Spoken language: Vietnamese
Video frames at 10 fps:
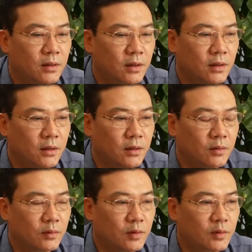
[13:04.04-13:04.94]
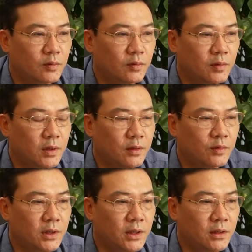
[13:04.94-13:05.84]
thì chúng tôi cũng đã
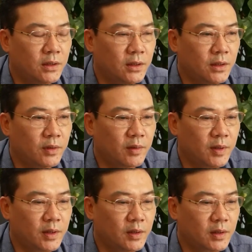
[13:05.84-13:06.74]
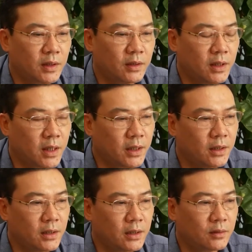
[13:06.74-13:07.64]
duy trì rất nhiều năm nay rồi. Cái thứ hai
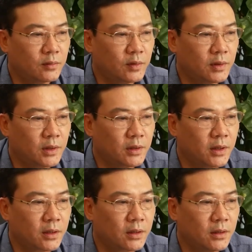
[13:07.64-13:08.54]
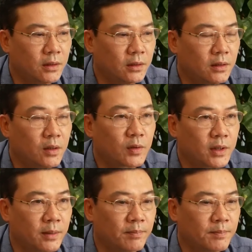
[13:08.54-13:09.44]
nữa là chúng tôi thực hiện cái hậu
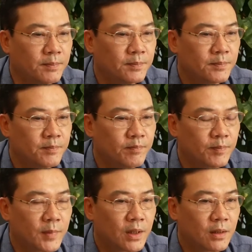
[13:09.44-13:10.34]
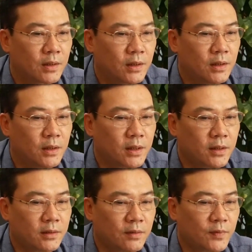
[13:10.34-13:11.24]
kiểm khi
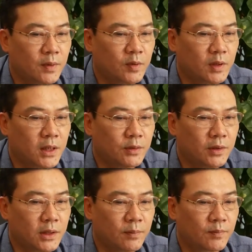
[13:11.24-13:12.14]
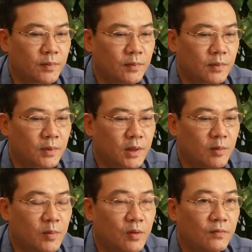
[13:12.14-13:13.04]
các sản phẩm của các doanh nghiệp
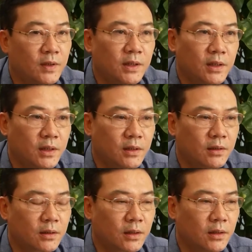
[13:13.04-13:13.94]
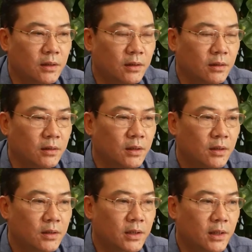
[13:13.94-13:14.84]
công bố về chất lượng thì
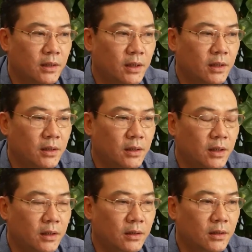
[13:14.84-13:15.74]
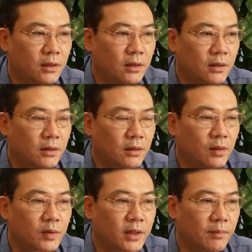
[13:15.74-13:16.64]
sẽ tiến hành cái
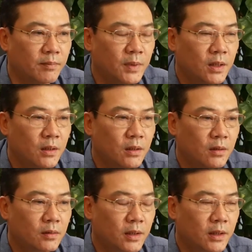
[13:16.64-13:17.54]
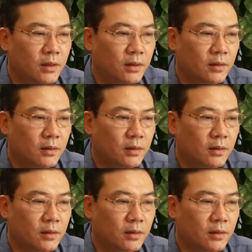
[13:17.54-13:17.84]
hậu kiểm để